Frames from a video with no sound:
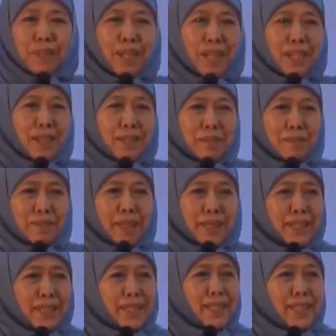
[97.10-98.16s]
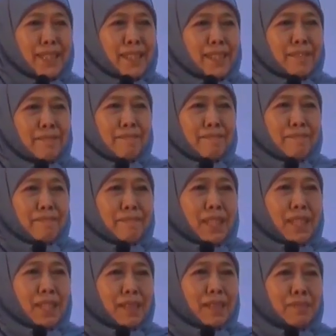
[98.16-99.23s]
untuk melindungi nakes,
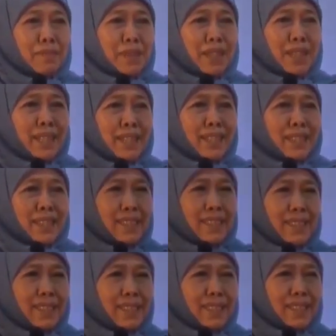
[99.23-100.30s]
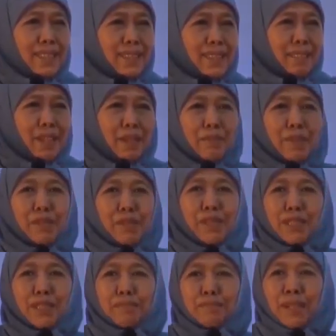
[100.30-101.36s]
sehingga tak sampai tertular virus
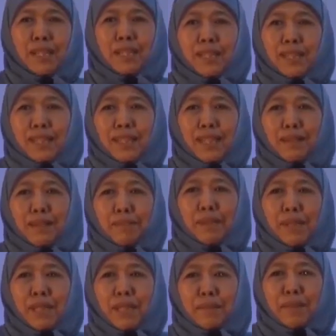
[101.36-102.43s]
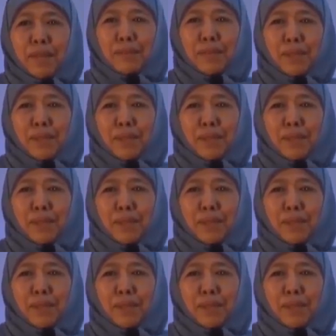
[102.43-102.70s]
hepatitis B saat menjalankan